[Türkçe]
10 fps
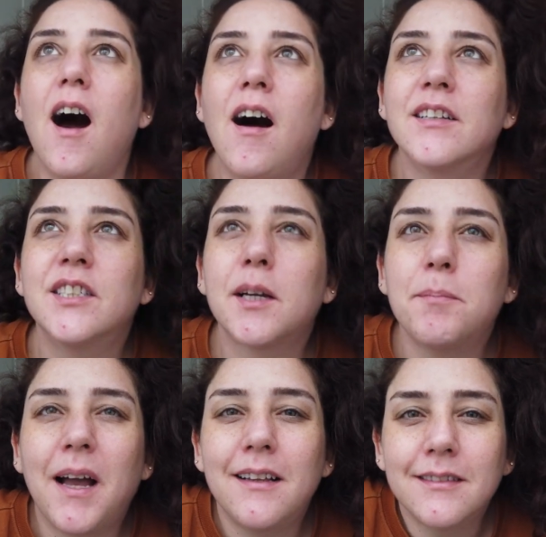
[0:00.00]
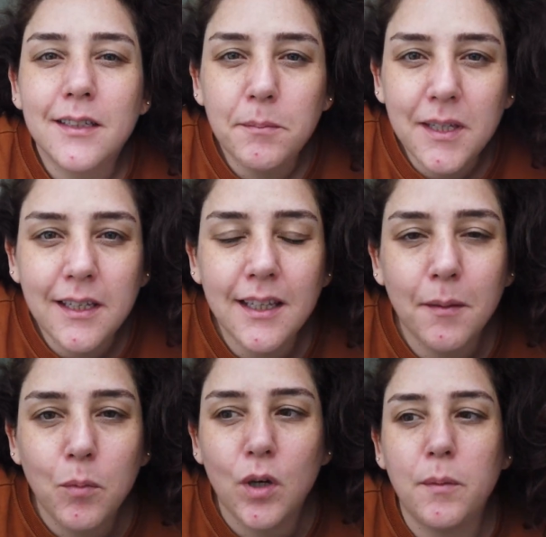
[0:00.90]
Ancak ben tabii ki
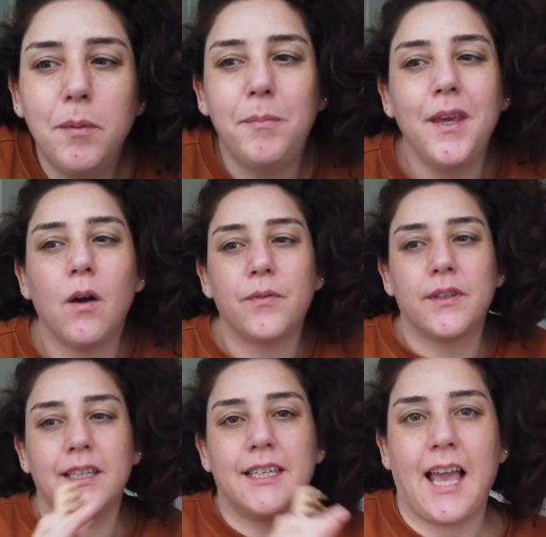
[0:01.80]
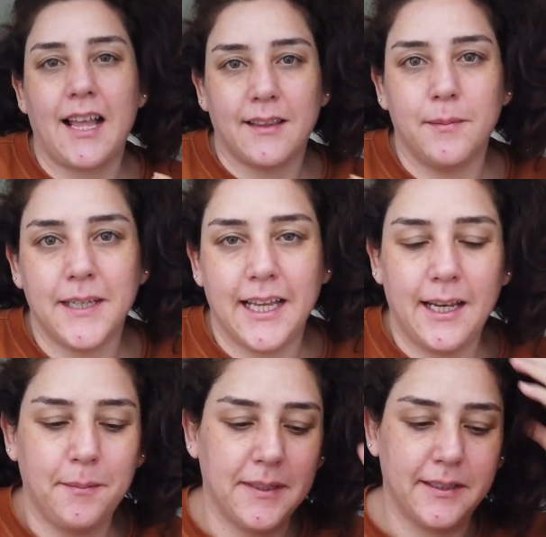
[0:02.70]
de böyle bir, bir hafta kendime
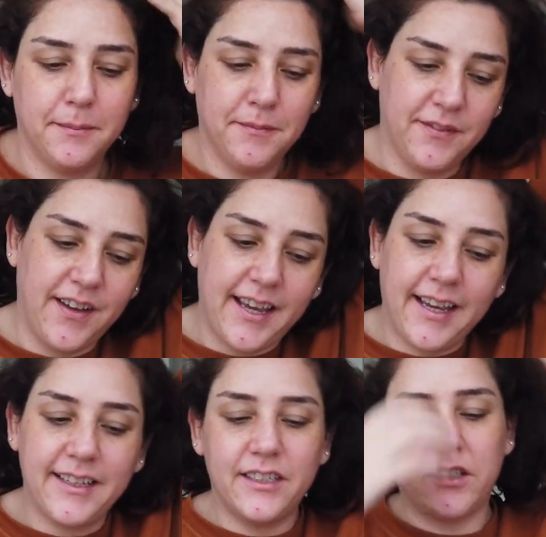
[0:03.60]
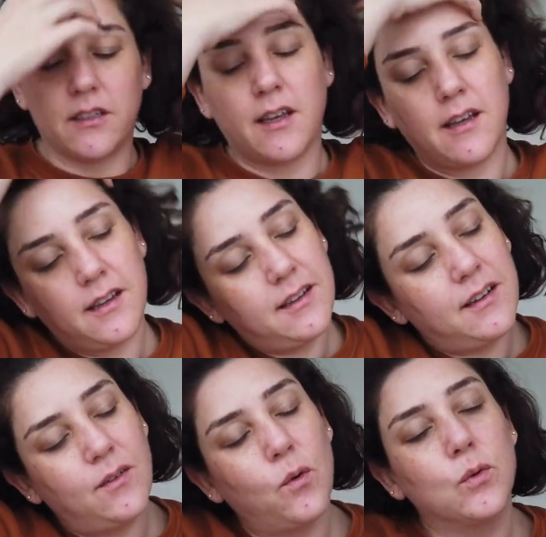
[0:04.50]
gelemedim ve işte
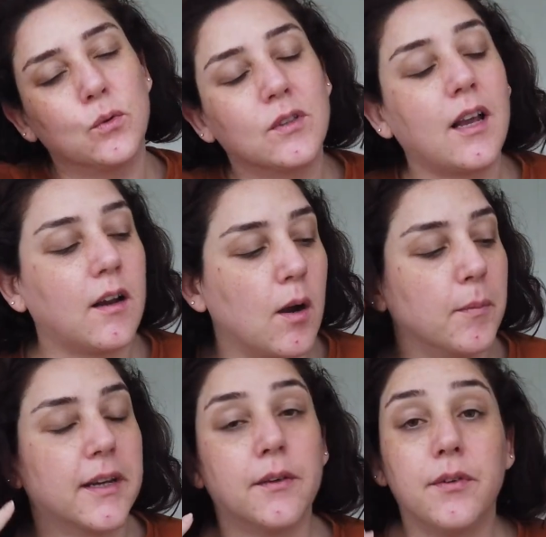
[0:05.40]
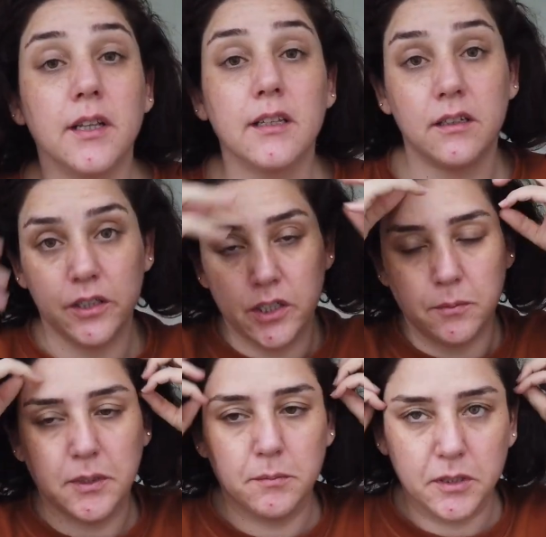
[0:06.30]
o yüzden kamerayı falan
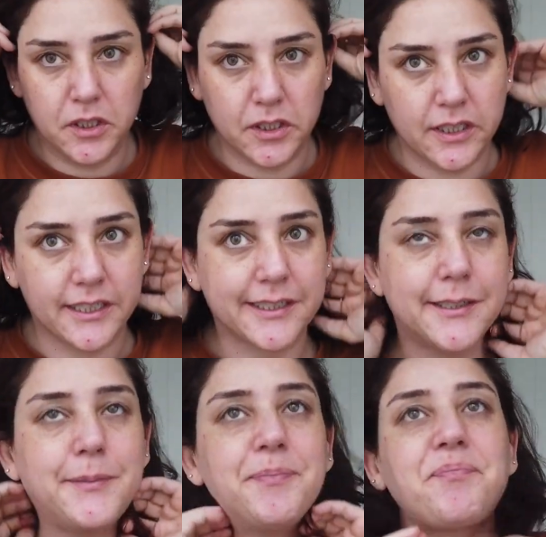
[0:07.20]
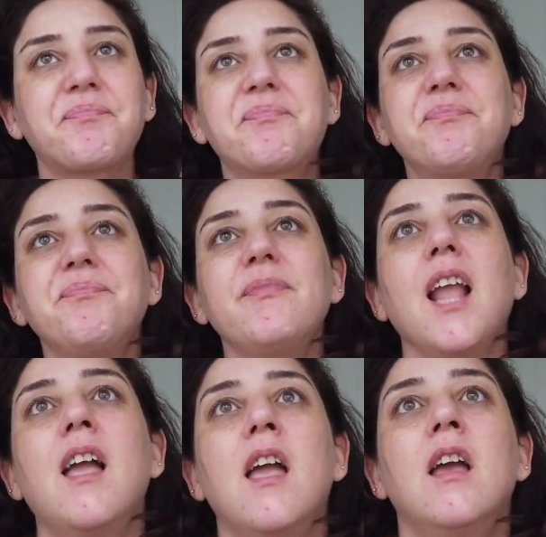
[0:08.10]
açamadım açıkçası.
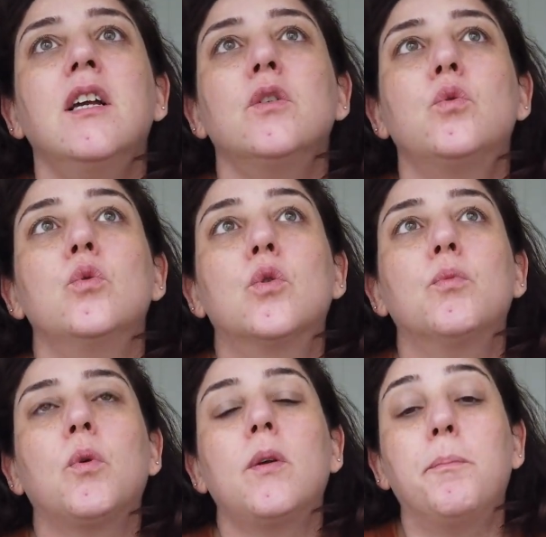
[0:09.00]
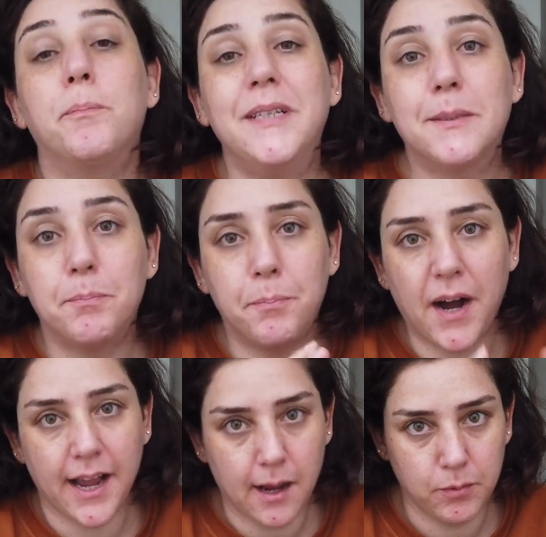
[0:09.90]
Çünkü böyle biz
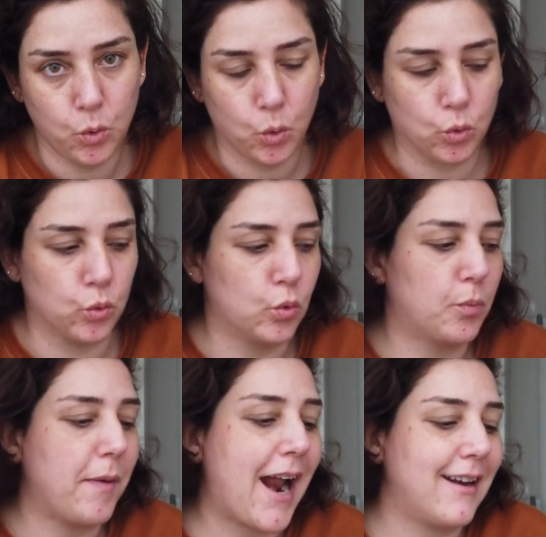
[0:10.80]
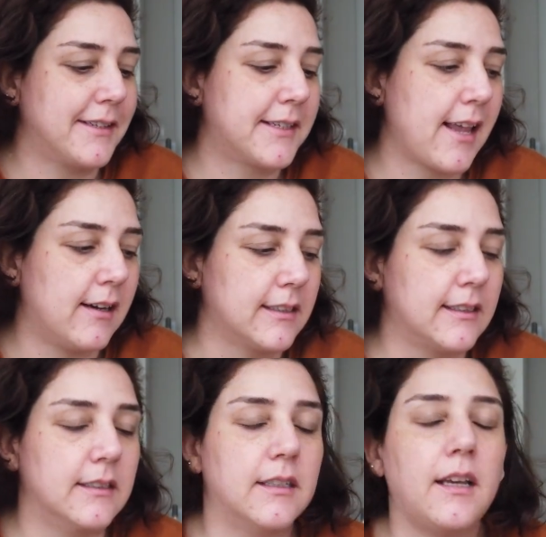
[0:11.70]
bayağı bir yorulduk Berlin
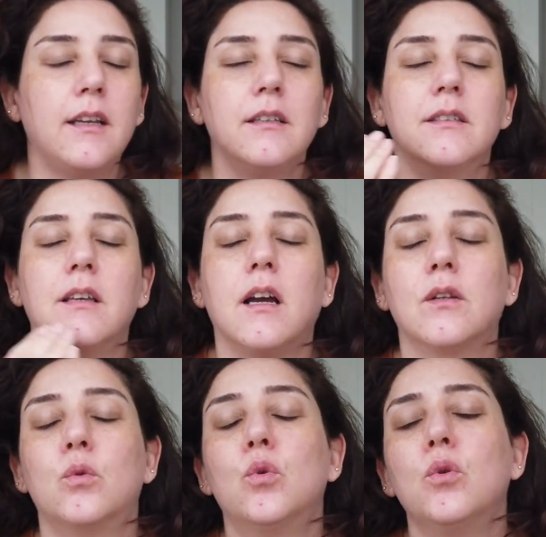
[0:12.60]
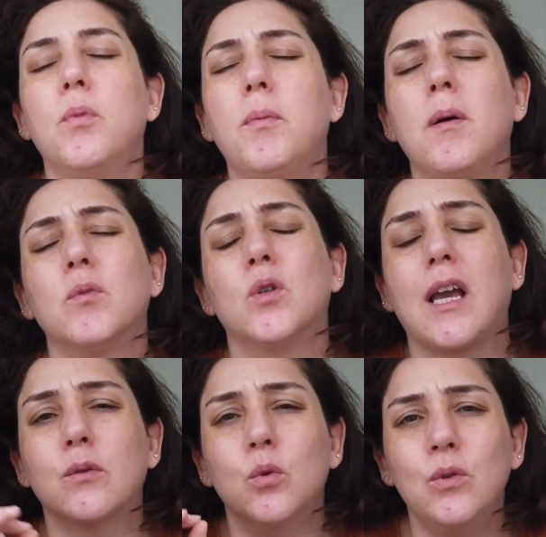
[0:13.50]
seyahatinde. Yani yürü babam
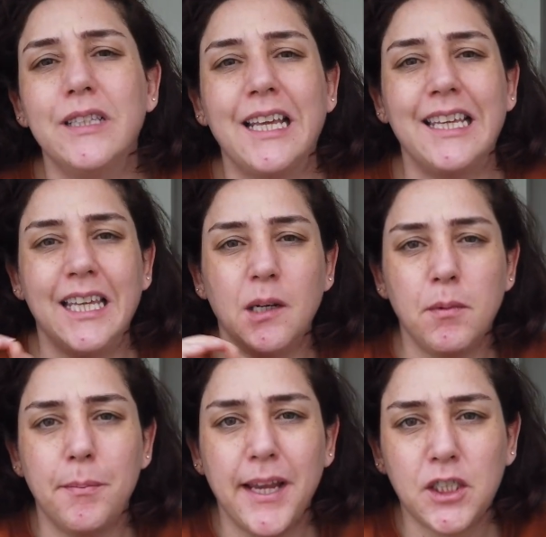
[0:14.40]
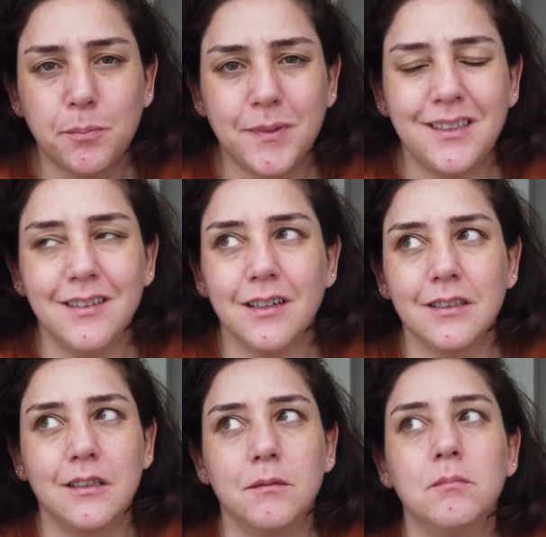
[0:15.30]
veriyor. Yani günde 25 bin
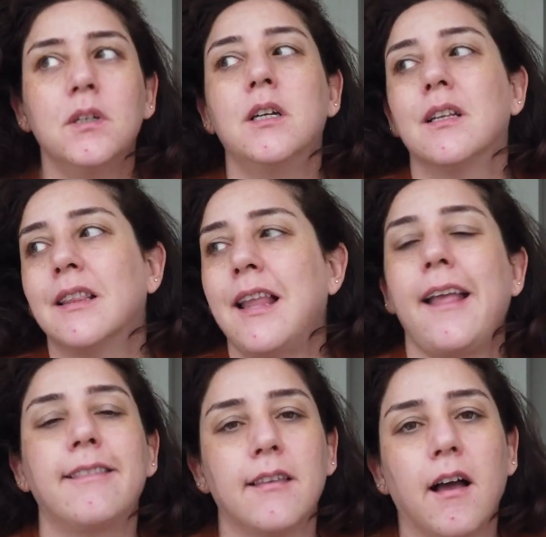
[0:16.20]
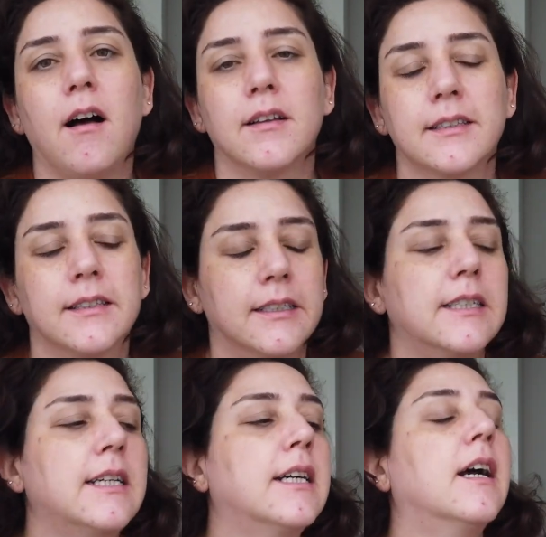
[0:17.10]
adım net
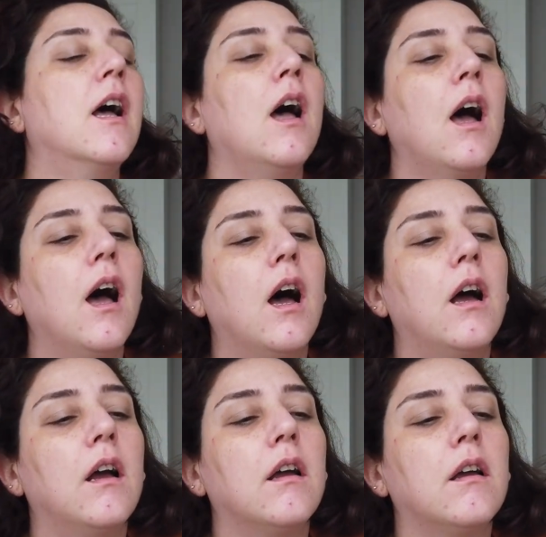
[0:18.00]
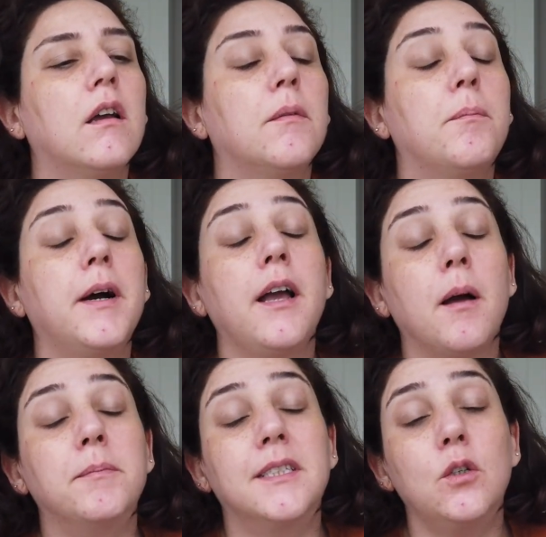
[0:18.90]
attık. Ee,
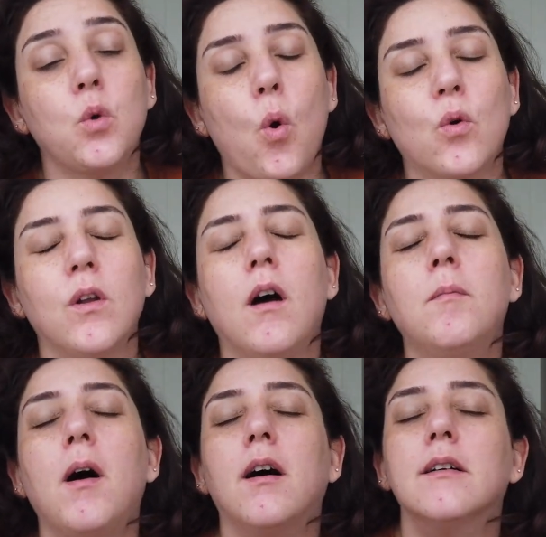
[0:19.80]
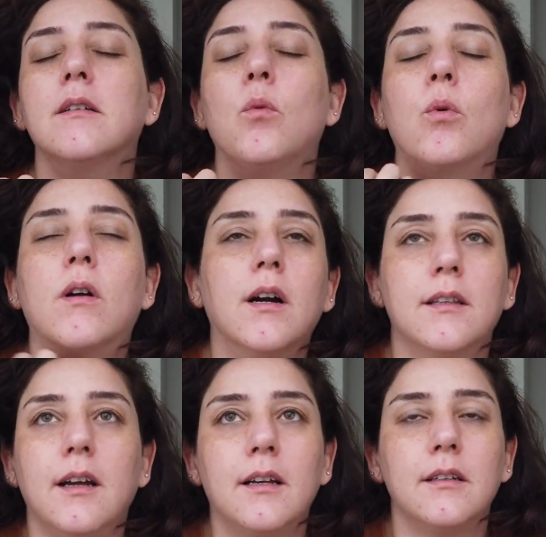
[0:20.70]
bayağı bizi yordu ama o
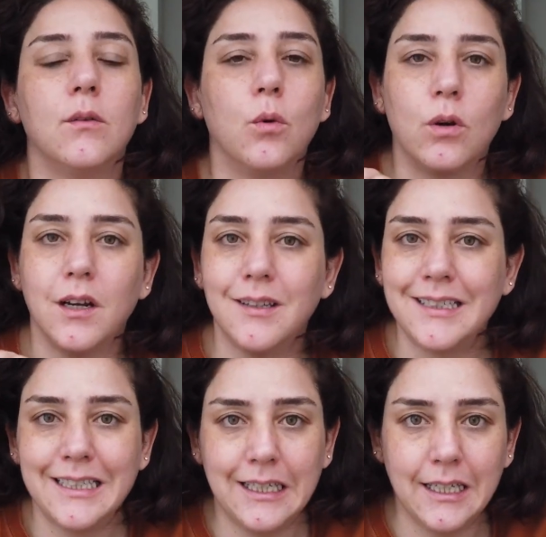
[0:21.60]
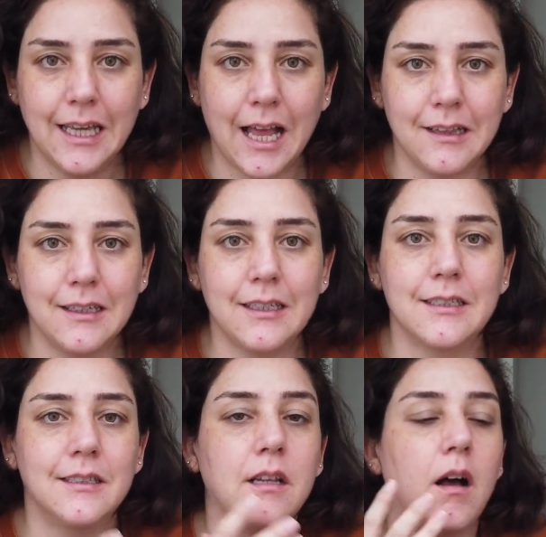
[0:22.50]
kadar o kadar iyi geldi
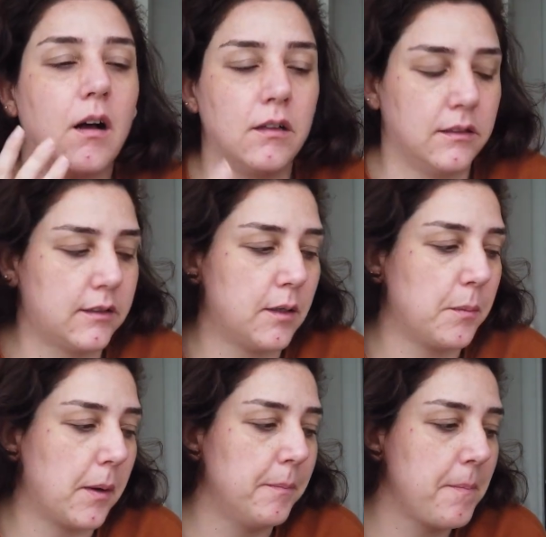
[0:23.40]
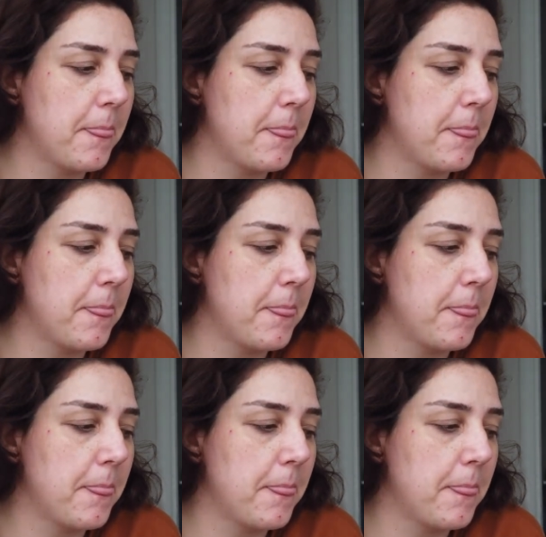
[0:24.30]
ki size anlatamam.